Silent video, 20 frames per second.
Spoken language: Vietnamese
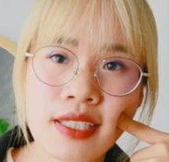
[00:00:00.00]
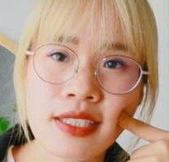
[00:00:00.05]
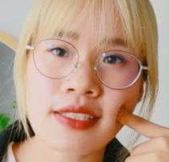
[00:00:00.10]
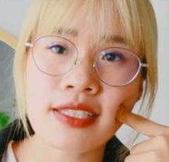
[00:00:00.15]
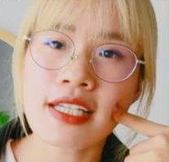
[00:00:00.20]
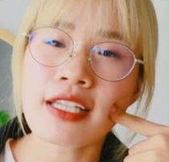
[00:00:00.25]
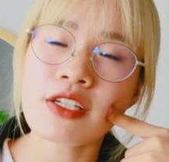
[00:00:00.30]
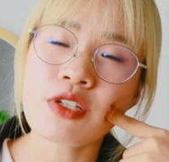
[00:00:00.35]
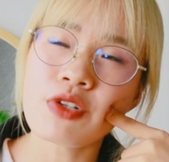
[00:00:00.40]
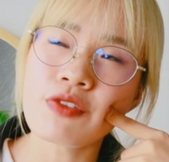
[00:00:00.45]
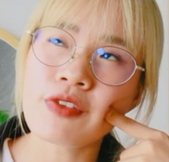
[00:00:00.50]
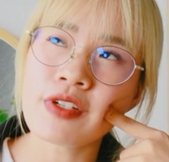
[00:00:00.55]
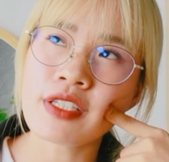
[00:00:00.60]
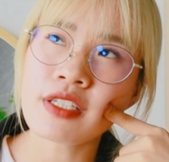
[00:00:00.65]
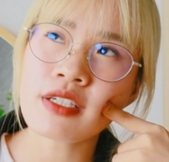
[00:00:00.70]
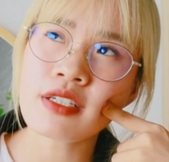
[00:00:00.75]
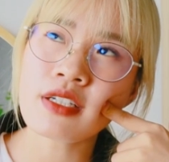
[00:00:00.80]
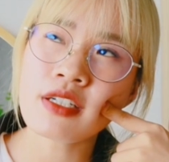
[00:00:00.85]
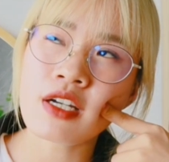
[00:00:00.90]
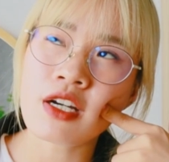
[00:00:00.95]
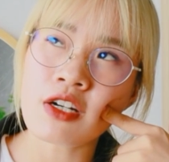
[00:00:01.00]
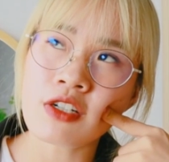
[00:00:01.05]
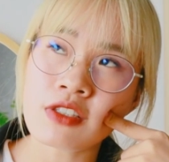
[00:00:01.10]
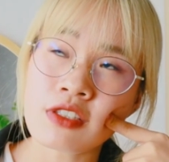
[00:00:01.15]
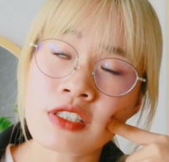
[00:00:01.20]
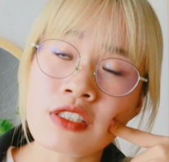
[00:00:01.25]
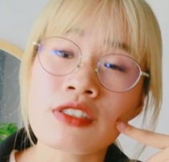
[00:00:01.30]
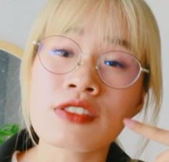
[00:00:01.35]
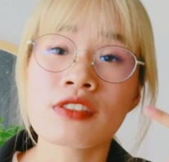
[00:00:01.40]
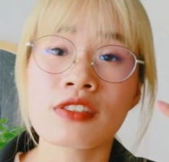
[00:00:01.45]
thật ra thì đối với những người họ
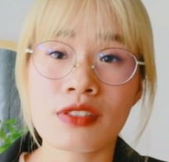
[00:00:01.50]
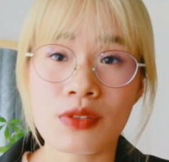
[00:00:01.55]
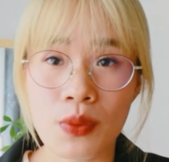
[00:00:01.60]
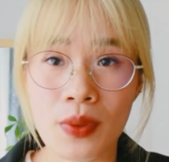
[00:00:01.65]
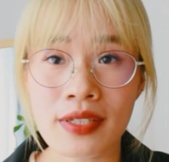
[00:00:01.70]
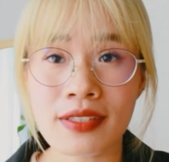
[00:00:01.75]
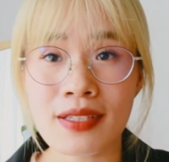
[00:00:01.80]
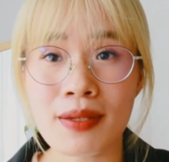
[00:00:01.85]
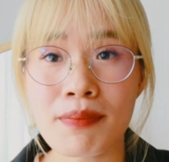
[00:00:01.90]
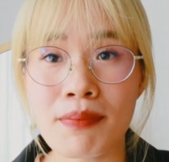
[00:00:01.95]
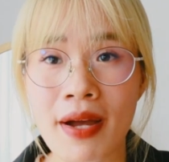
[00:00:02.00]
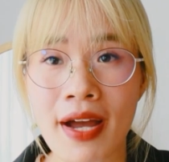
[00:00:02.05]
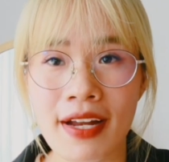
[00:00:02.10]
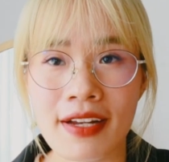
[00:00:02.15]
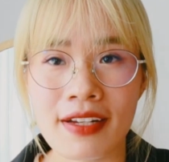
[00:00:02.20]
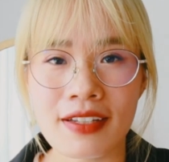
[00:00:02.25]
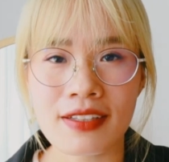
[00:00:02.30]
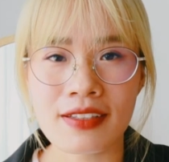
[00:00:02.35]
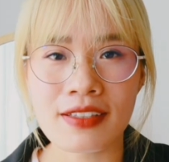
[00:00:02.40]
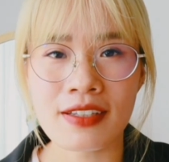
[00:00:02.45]
thực sự quan tâm bạn ấy